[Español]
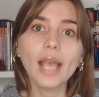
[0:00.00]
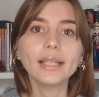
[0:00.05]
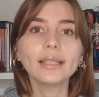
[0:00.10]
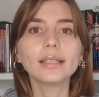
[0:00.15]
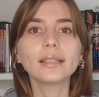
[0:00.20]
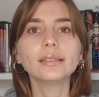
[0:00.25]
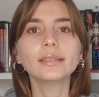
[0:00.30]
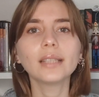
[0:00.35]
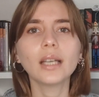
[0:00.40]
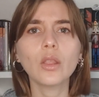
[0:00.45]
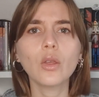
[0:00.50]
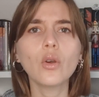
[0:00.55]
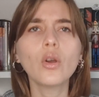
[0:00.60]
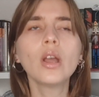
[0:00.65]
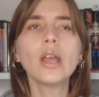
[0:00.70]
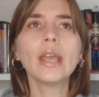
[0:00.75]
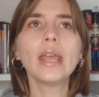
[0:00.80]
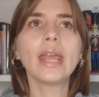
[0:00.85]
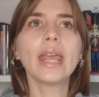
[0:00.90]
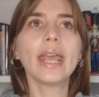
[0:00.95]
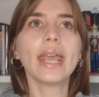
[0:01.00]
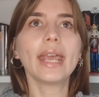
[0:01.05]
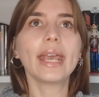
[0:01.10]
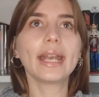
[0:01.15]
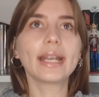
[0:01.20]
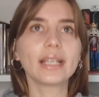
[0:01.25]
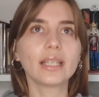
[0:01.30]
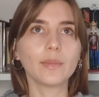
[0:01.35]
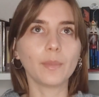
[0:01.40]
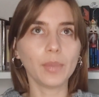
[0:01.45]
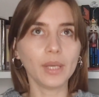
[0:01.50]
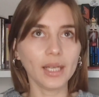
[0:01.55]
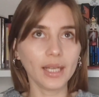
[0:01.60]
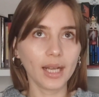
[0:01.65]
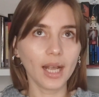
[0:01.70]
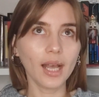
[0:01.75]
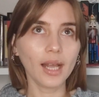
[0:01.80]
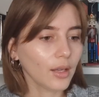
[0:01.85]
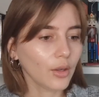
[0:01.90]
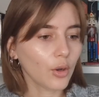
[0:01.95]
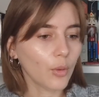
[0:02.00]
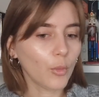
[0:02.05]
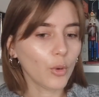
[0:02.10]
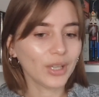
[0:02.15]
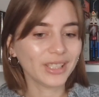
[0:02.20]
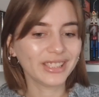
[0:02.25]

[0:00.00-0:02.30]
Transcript: intentado explicar como